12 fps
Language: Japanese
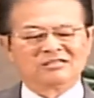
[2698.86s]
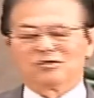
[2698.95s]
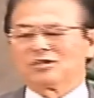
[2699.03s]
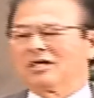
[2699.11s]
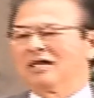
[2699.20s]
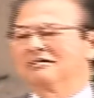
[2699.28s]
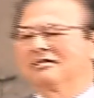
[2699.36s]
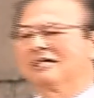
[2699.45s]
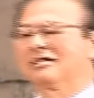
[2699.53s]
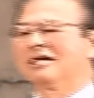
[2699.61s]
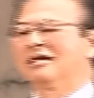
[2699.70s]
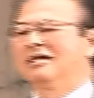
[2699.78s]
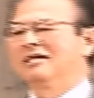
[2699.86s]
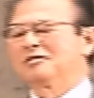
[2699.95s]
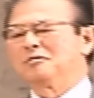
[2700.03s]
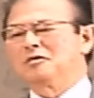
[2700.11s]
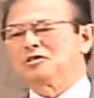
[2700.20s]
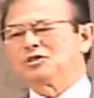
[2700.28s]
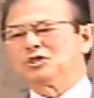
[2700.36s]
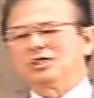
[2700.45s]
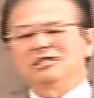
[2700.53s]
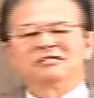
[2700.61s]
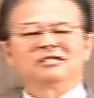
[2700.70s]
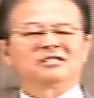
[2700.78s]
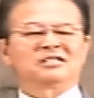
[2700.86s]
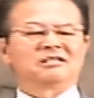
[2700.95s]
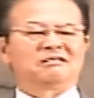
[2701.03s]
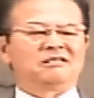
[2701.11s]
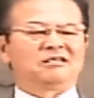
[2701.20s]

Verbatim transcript: そしたらある方がアドバイスしてくださっ